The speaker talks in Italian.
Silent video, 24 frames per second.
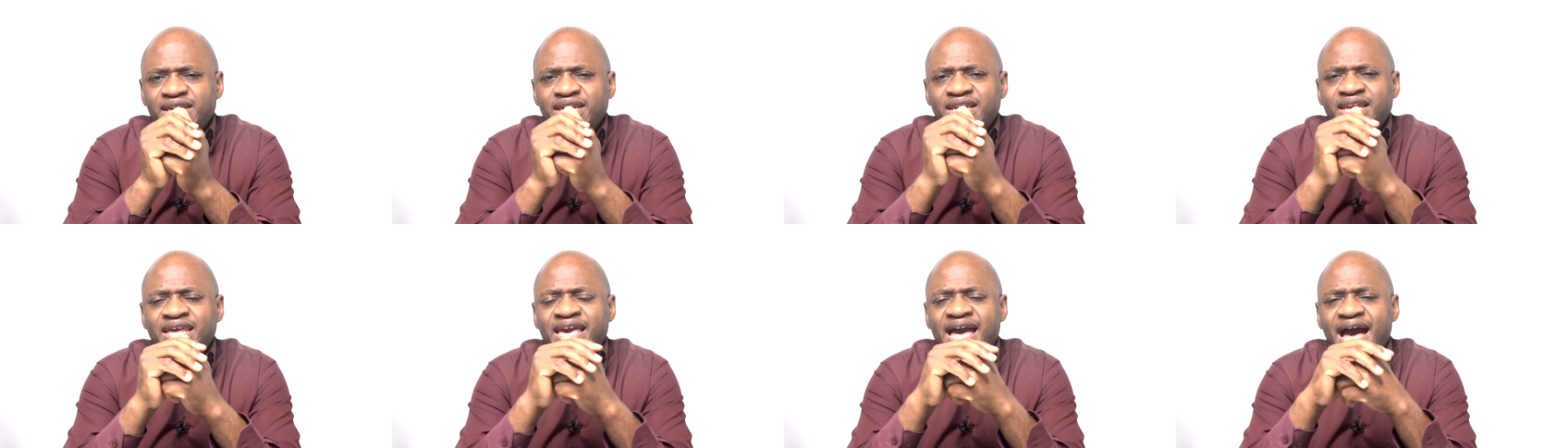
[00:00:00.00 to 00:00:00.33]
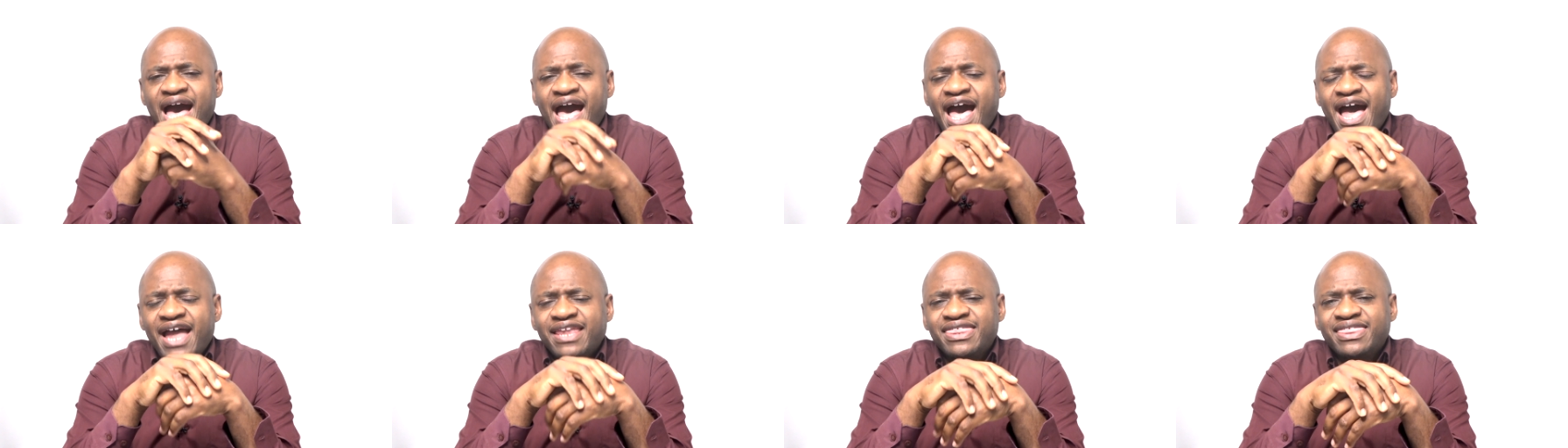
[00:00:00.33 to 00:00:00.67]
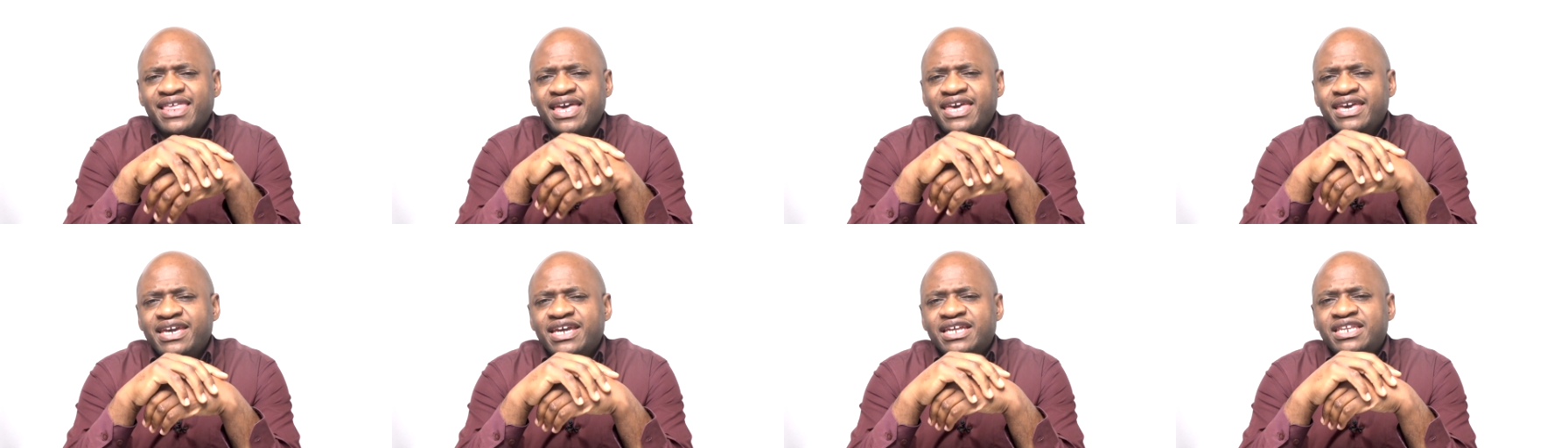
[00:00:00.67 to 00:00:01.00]
gli
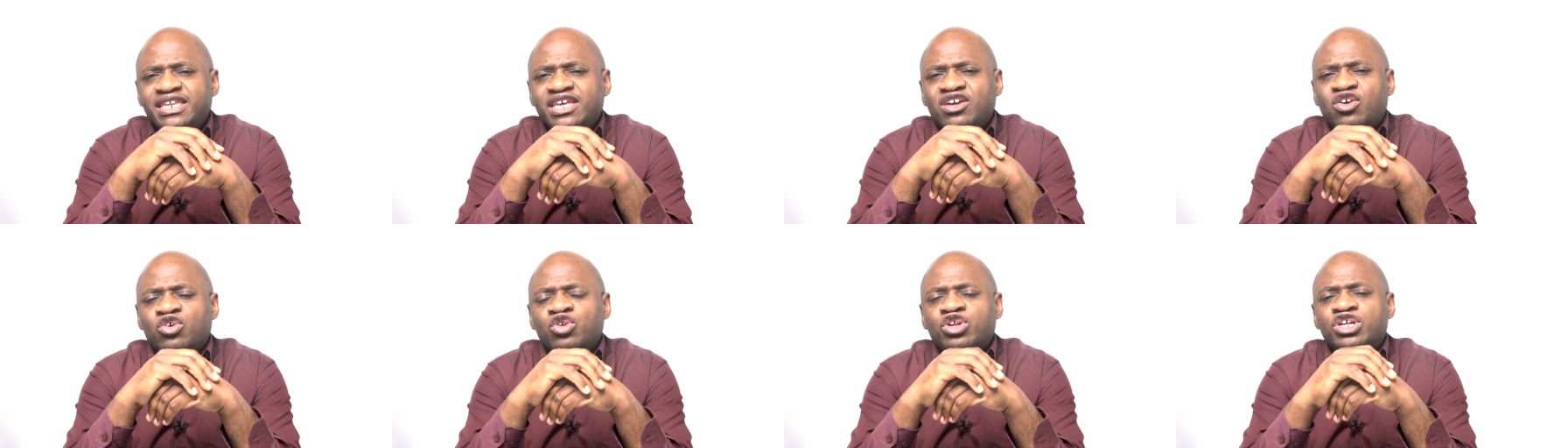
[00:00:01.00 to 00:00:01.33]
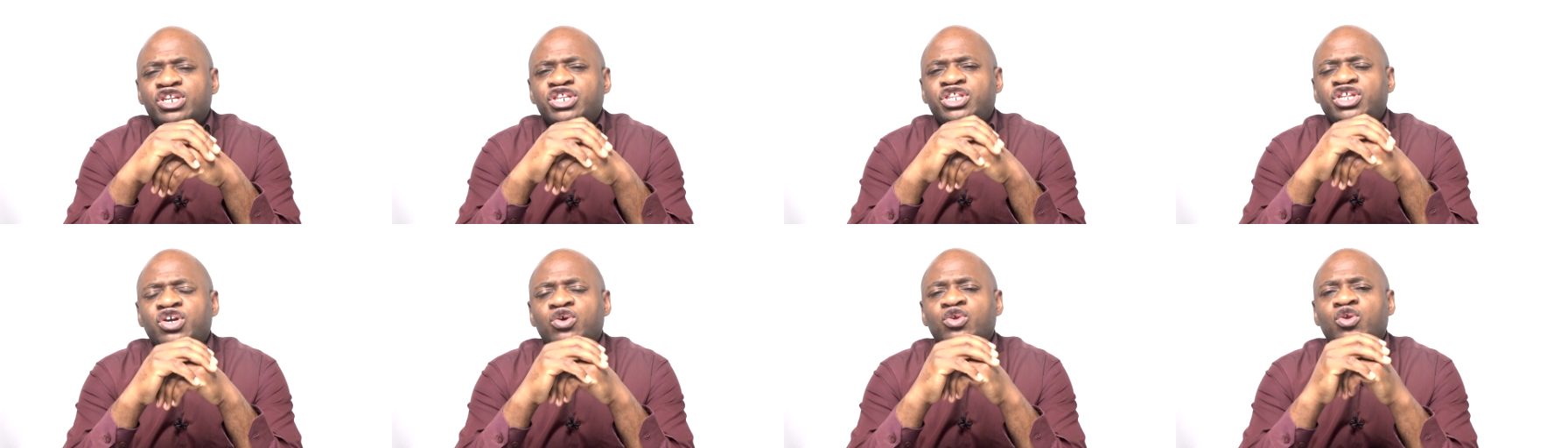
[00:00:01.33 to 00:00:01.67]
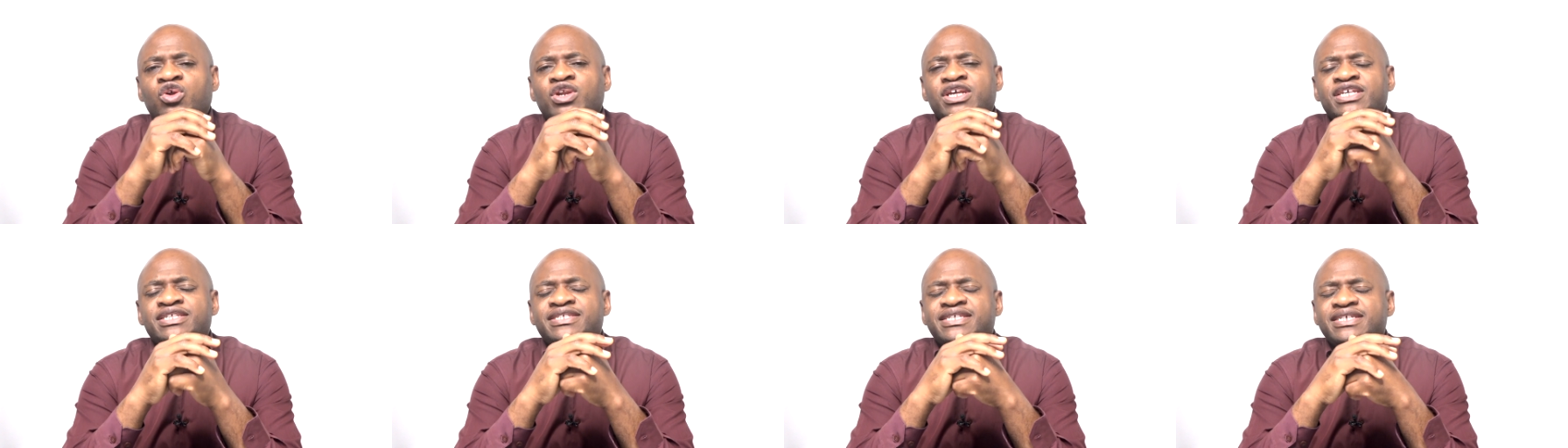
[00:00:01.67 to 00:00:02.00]
atei, che dicono che Dio non
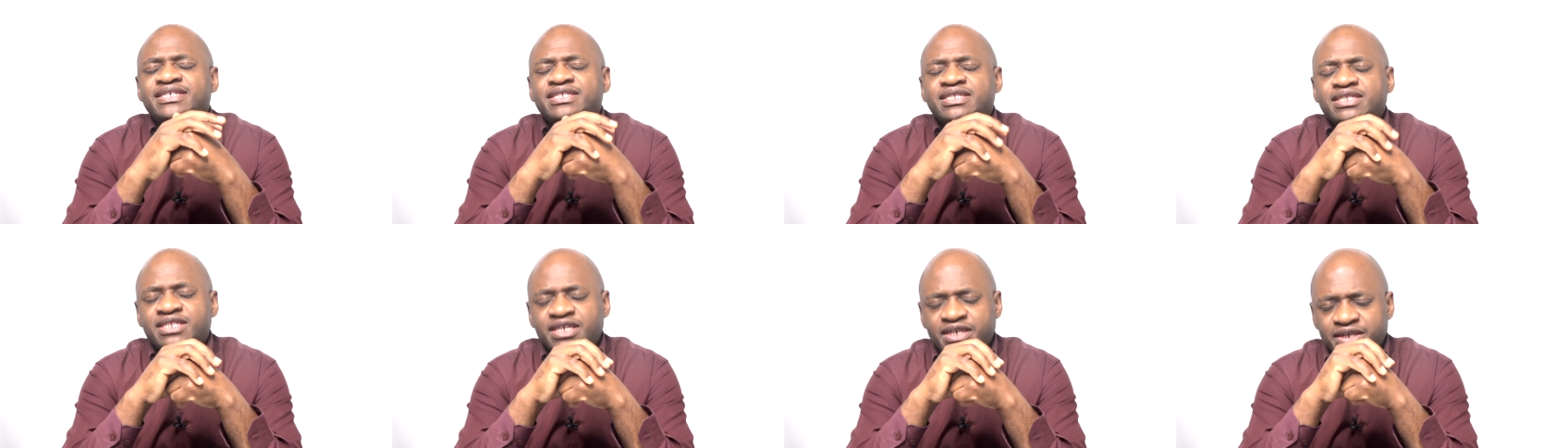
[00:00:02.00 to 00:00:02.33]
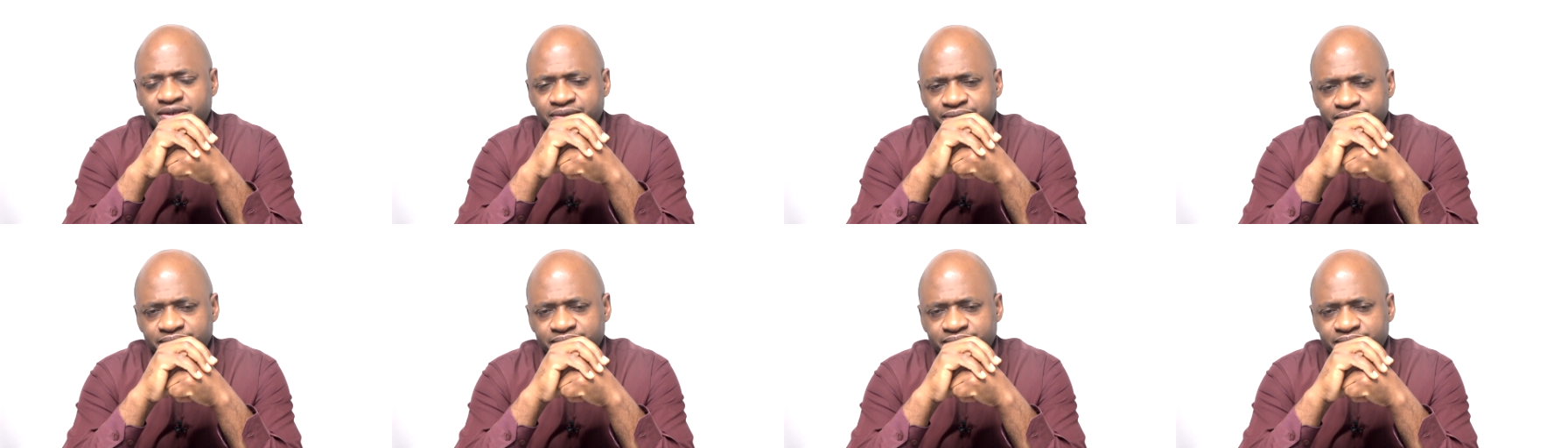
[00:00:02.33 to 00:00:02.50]
esiste.